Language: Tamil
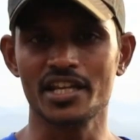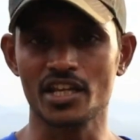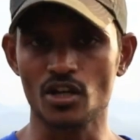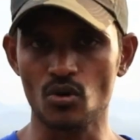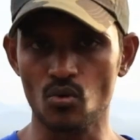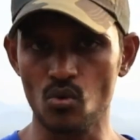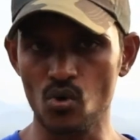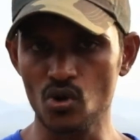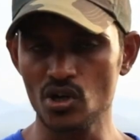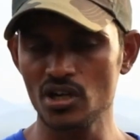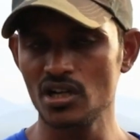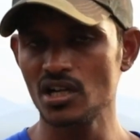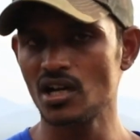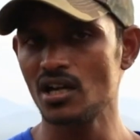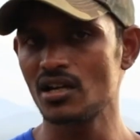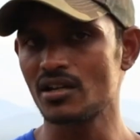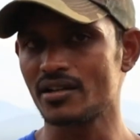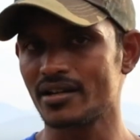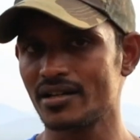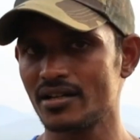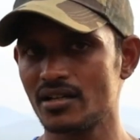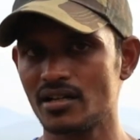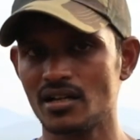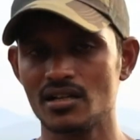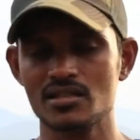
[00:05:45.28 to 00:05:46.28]
நீங்கள் ஒரு நாள்
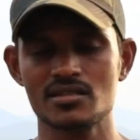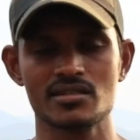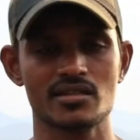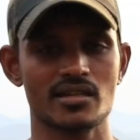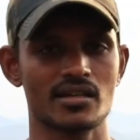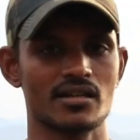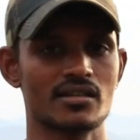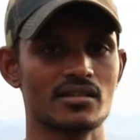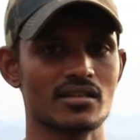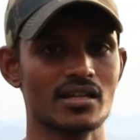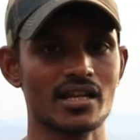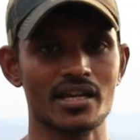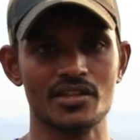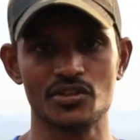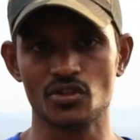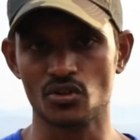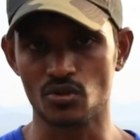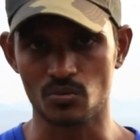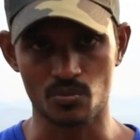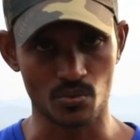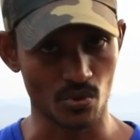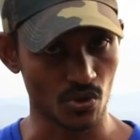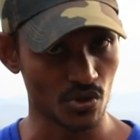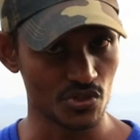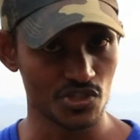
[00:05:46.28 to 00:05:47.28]
ரெண்டு நாள் செய்கிறதுல எந்த
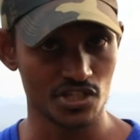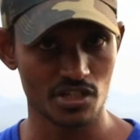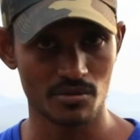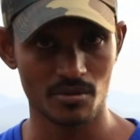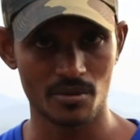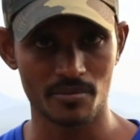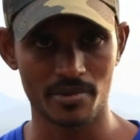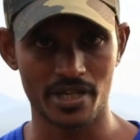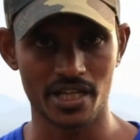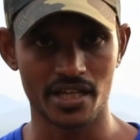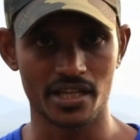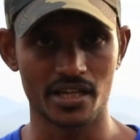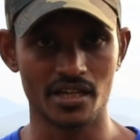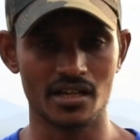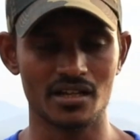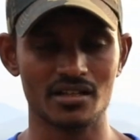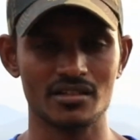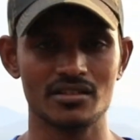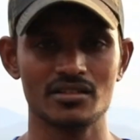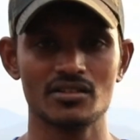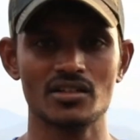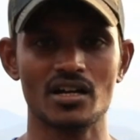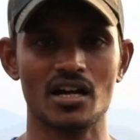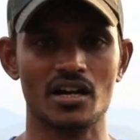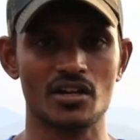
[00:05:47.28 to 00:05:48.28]
ஒரு பிரயோஜனமும்
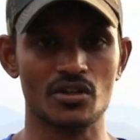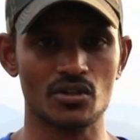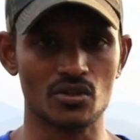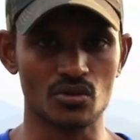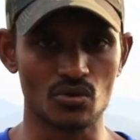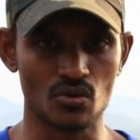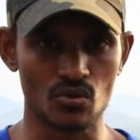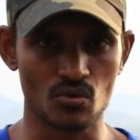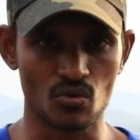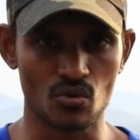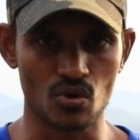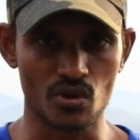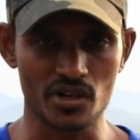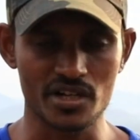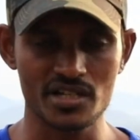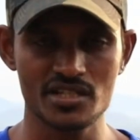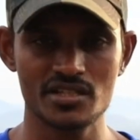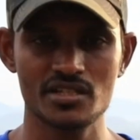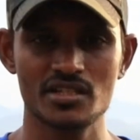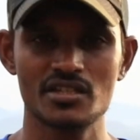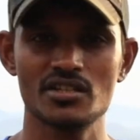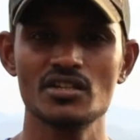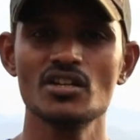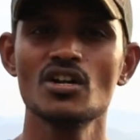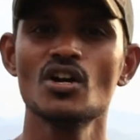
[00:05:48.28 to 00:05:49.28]
கிடையாது அண்டு
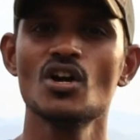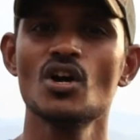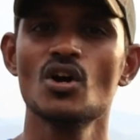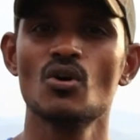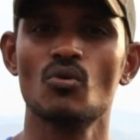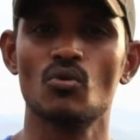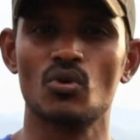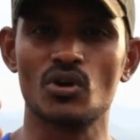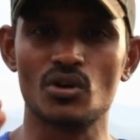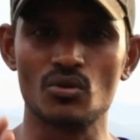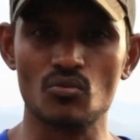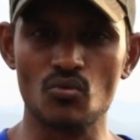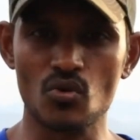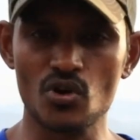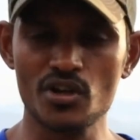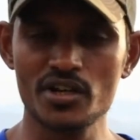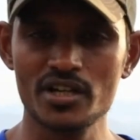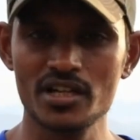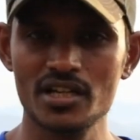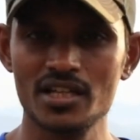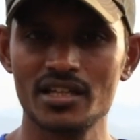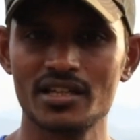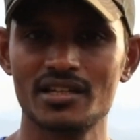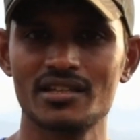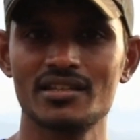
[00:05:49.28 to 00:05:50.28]
குறைஞ்சது ஒரு
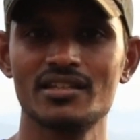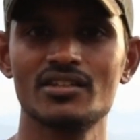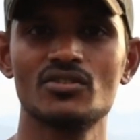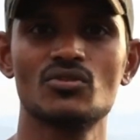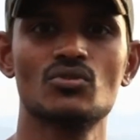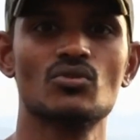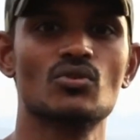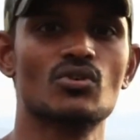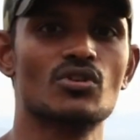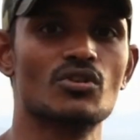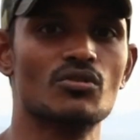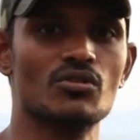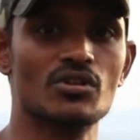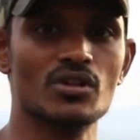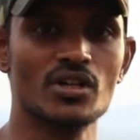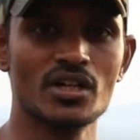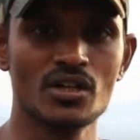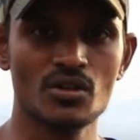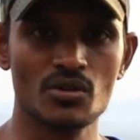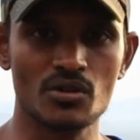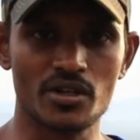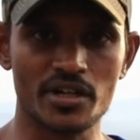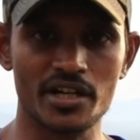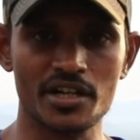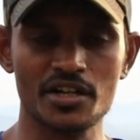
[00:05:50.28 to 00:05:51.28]
ஒன்றுலேருந்து ஒரு
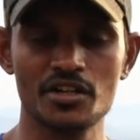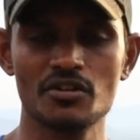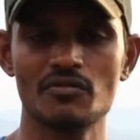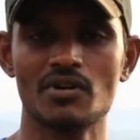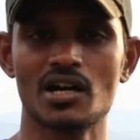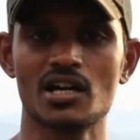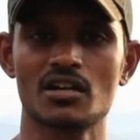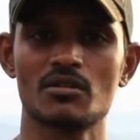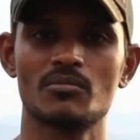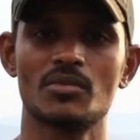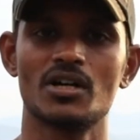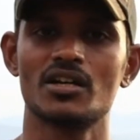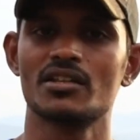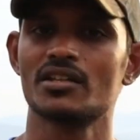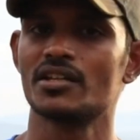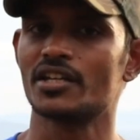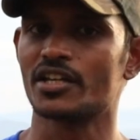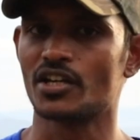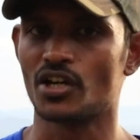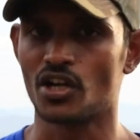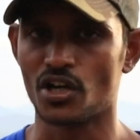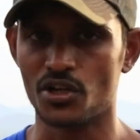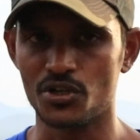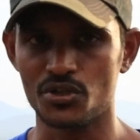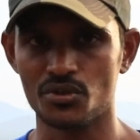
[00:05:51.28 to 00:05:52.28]
ரெண்டு வாரமாவது
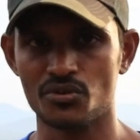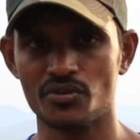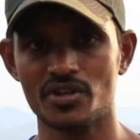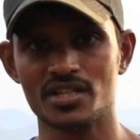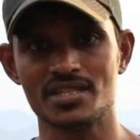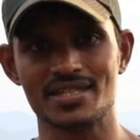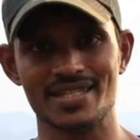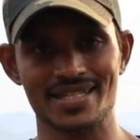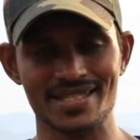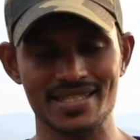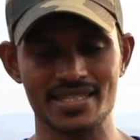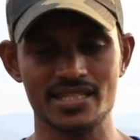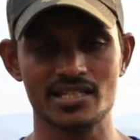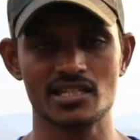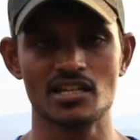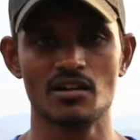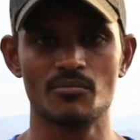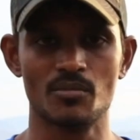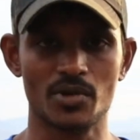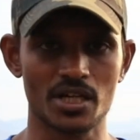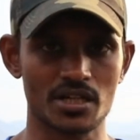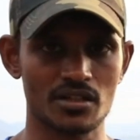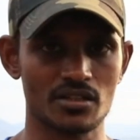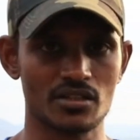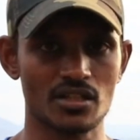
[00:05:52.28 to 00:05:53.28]
நீங்கள் கண்டினியூவாக செஞ்சிங்கன்னா
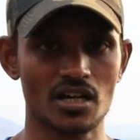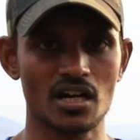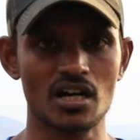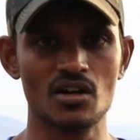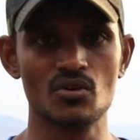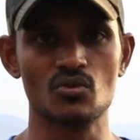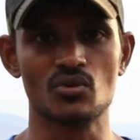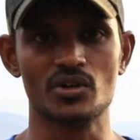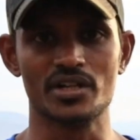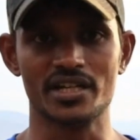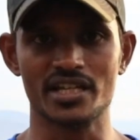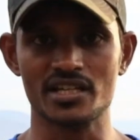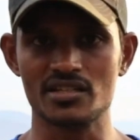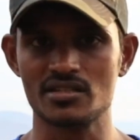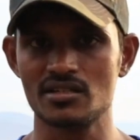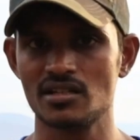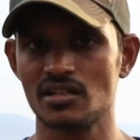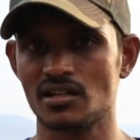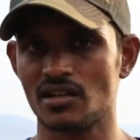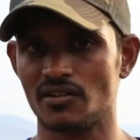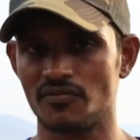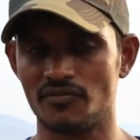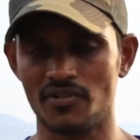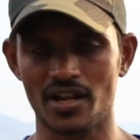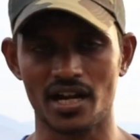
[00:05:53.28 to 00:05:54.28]
மட்டும்தான் உங்கள்
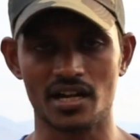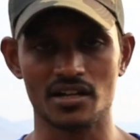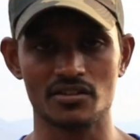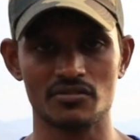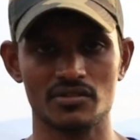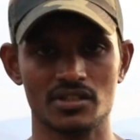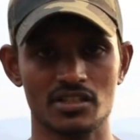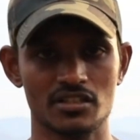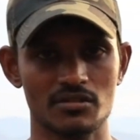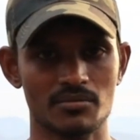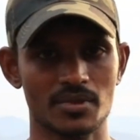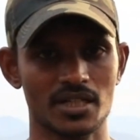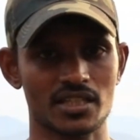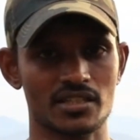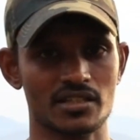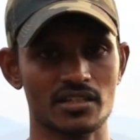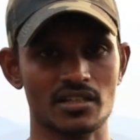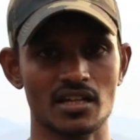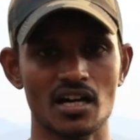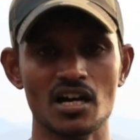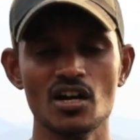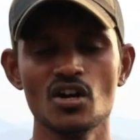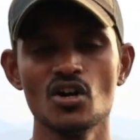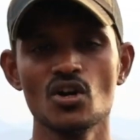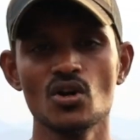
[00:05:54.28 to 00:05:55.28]
டெஸ்ட்டில் இருக்க ஃப்ளாட்டை வந்து
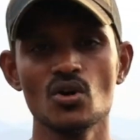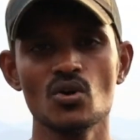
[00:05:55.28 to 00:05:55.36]
பார்த்தீங்கன்னா